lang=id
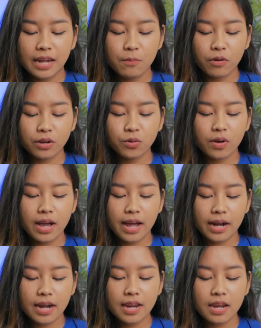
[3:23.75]
Ini mungkin juga
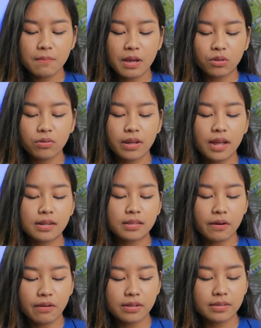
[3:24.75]
karena dia dibantu dengan
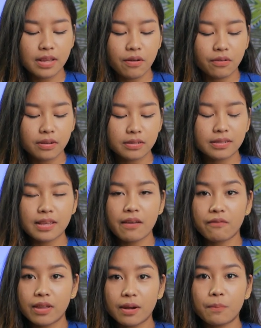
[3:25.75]
surround sound
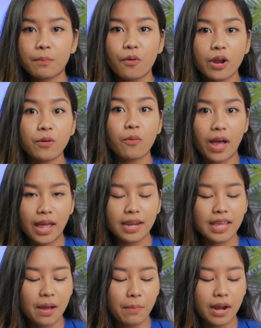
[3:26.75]
7.1
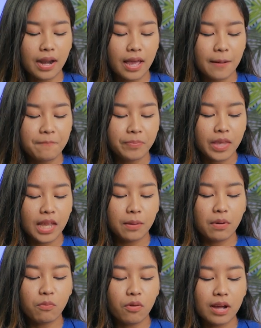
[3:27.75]
yang mana
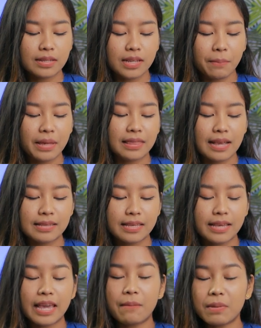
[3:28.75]
ini membuat
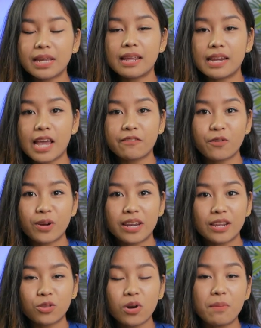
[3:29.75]
segmentasi gaming dari headphone
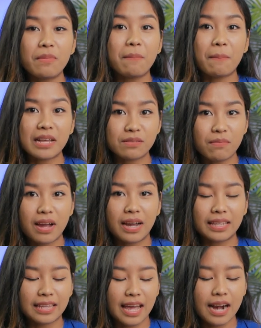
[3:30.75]
ini tuh lebih pas
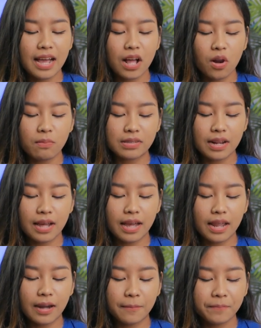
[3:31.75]
banget. Karena kalau
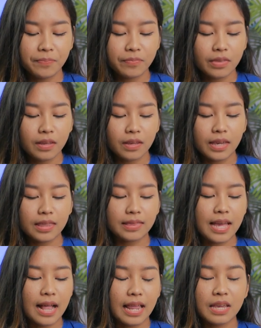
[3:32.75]
misalkan
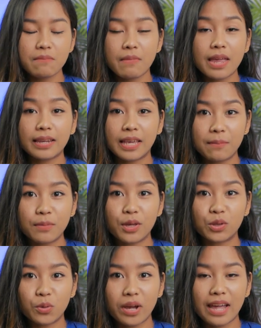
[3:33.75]
kita lagi main
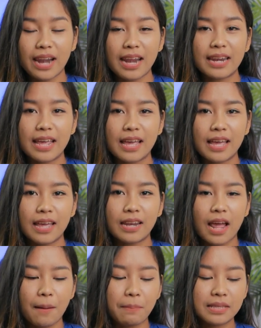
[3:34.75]
game gitu kan
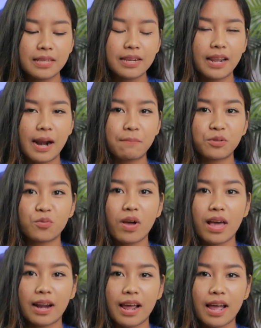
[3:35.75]
ada apa sih derap
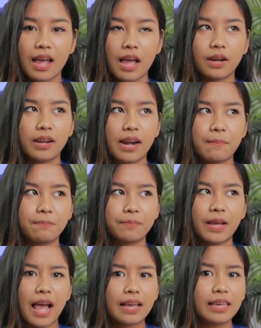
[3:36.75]
suara,
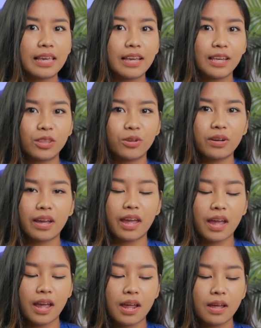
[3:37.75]
derap kaki gitu
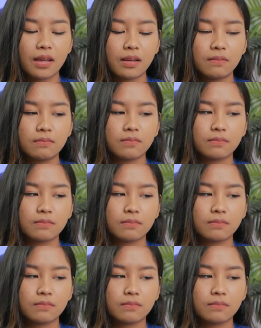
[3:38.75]
kayak